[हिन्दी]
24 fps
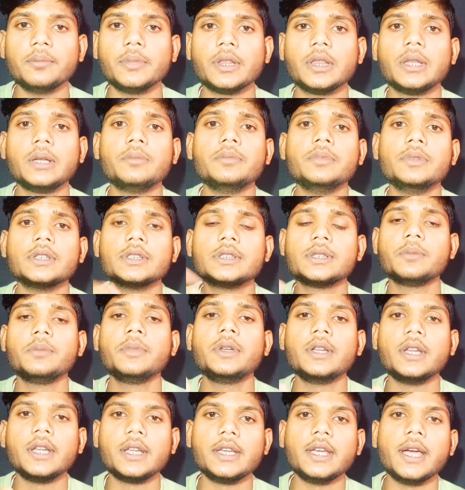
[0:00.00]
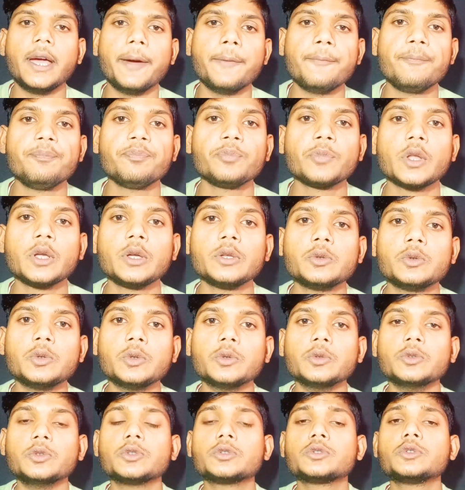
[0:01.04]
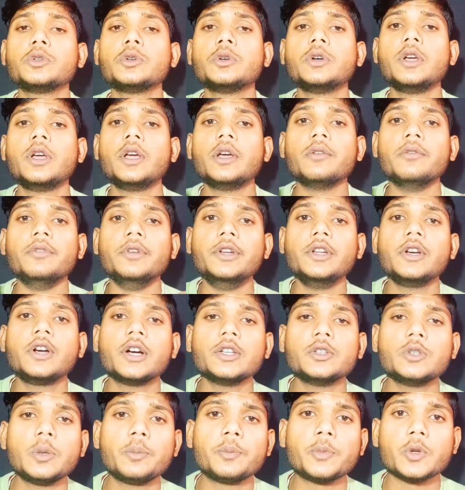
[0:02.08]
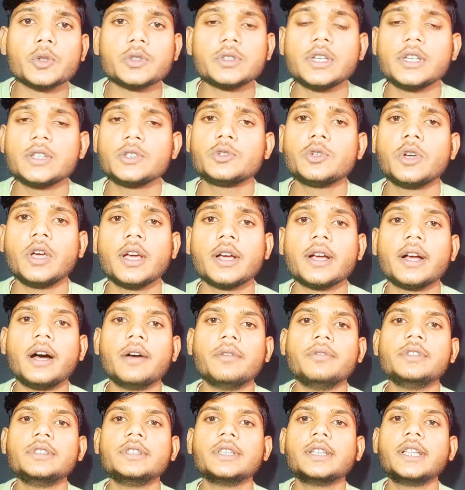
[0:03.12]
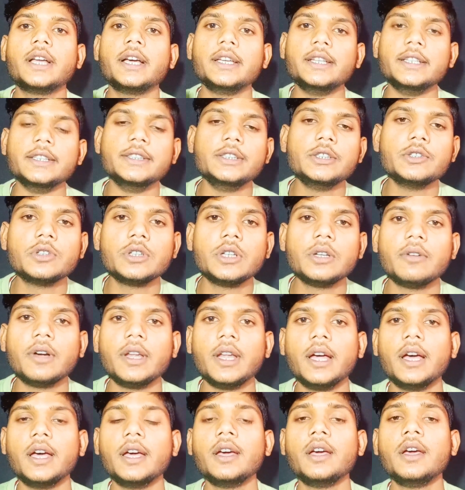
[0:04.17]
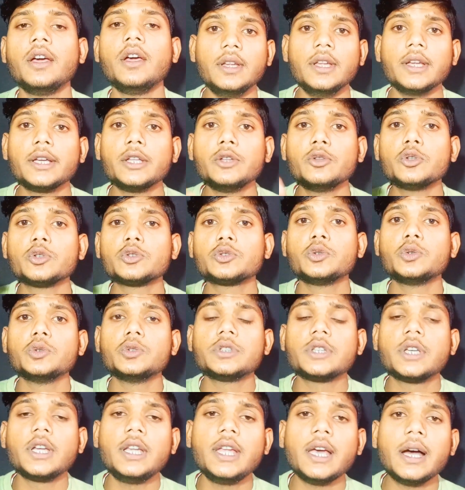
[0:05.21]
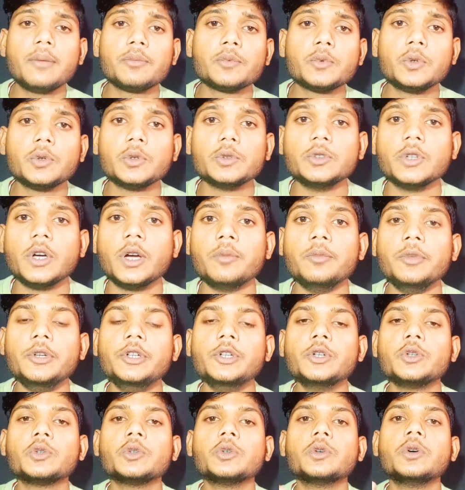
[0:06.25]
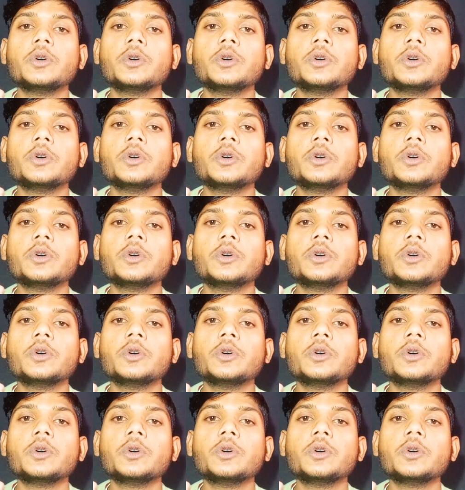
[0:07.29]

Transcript: मतलब नज़र में नहीं आए तो दोस्तों वीडियो का जो प्रोसेस जो है काफ़ी ज़्यादा इजी होने वाला है लेकिन दोस्तों उसके लिए आपको जो है वीडियो